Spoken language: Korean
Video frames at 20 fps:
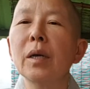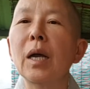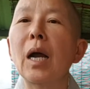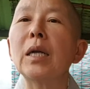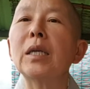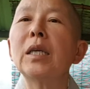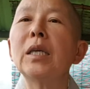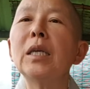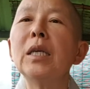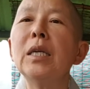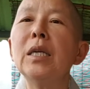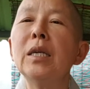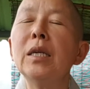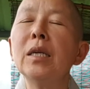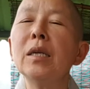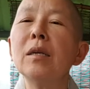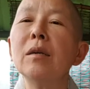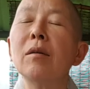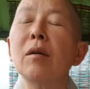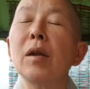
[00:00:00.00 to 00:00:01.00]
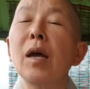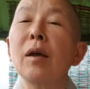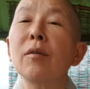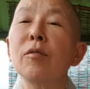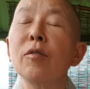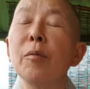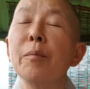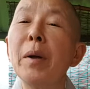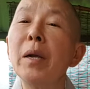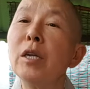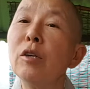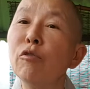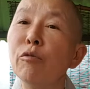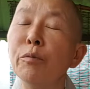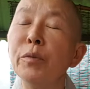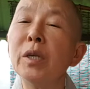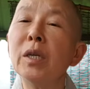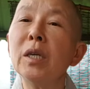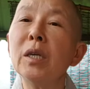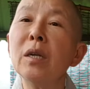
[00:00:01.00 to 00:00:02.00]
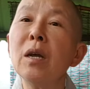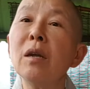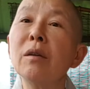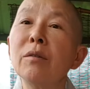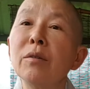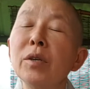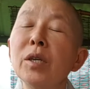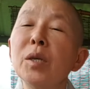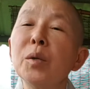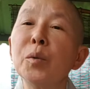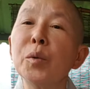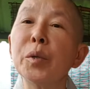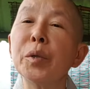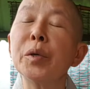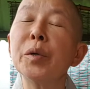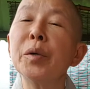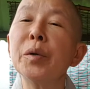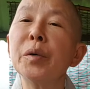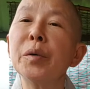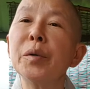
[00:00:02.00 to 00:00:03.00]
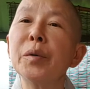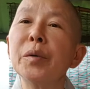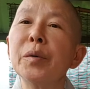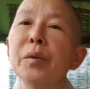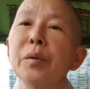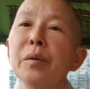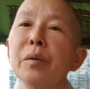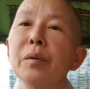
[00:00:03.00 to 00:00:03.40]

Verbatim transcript: 같이 일찍 일어나서 빨리 움직이라는 뜻이고요.